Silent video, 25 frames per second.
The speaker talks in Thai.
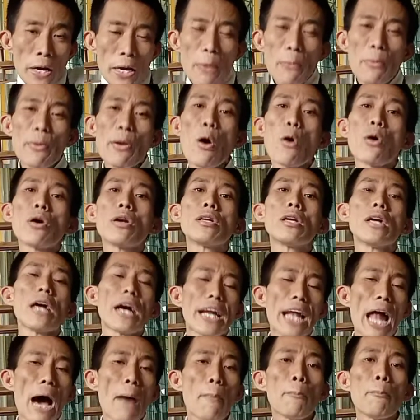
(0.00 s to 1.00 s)
คลิปวิดีโอ
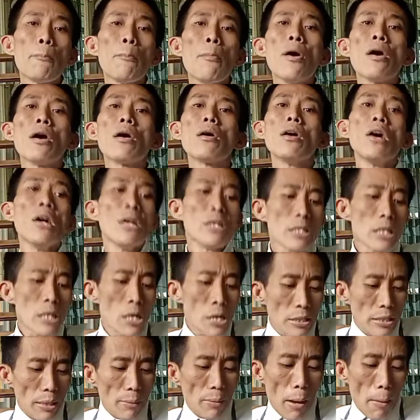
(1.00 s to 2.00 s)
อื่นๆครับ
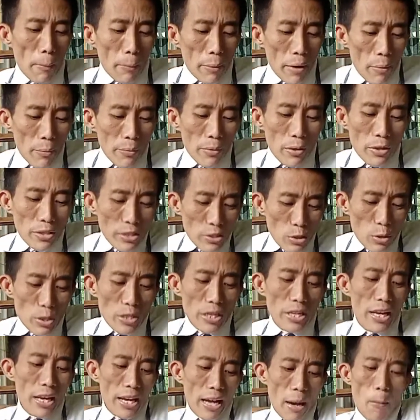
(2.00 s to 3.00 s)
สำหรับคลิปวิดีโอชุด
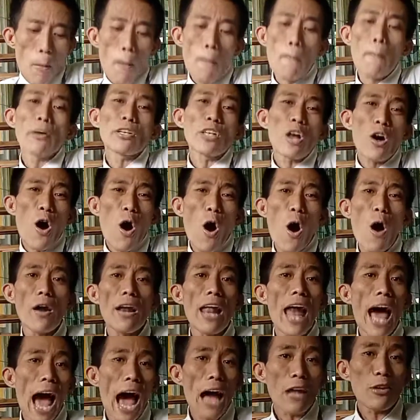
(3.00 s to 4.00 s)
นี้ก็ผมก็ต้องขอ
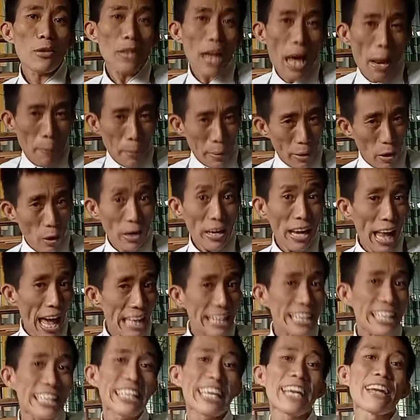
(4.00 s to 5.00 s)
ลาทุกท่านไปก่อนลา
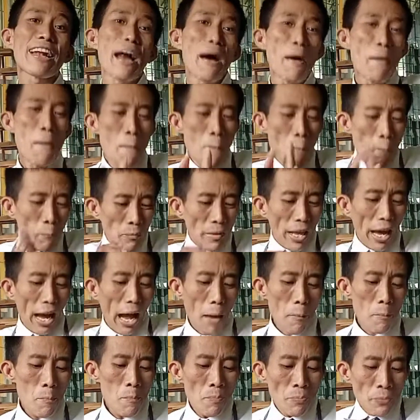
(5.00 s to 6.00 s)
จริงๆแล้วนะ
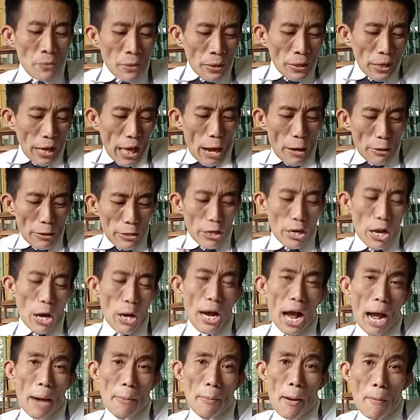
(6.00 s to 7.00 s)
ครับแล้วเดี๋ยว
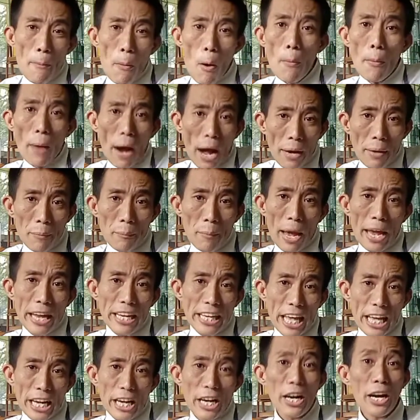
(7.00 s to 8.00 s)
เรากลับมาพบกันใหม่
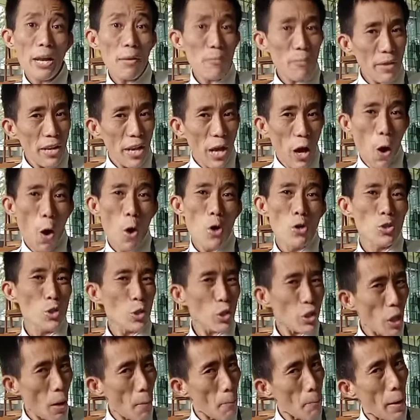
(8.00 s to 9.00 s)
ในคลิปวิดีโอ
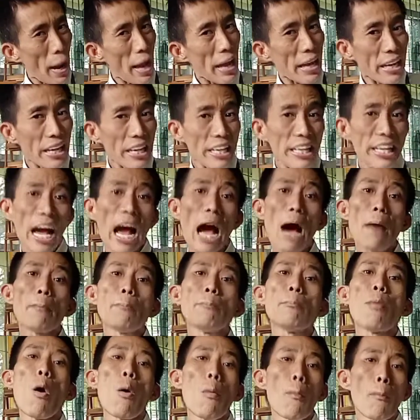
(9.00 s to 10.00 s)
ชุดต่อไปนะครับ
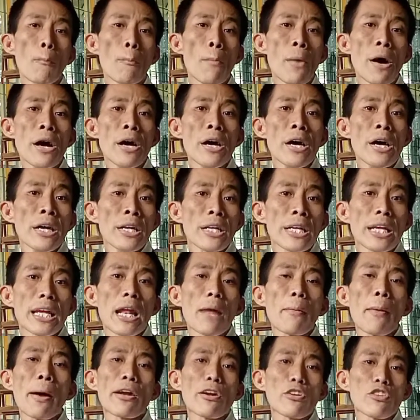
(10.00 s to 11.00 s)
ผมธี
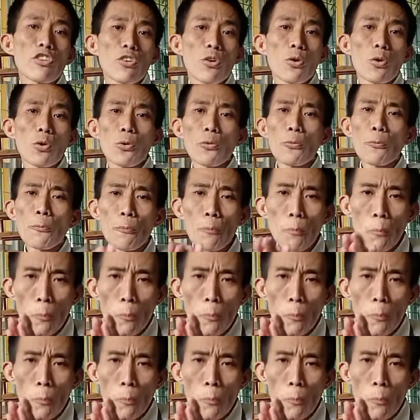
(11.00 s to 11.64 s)
รพันธ์ อสกุล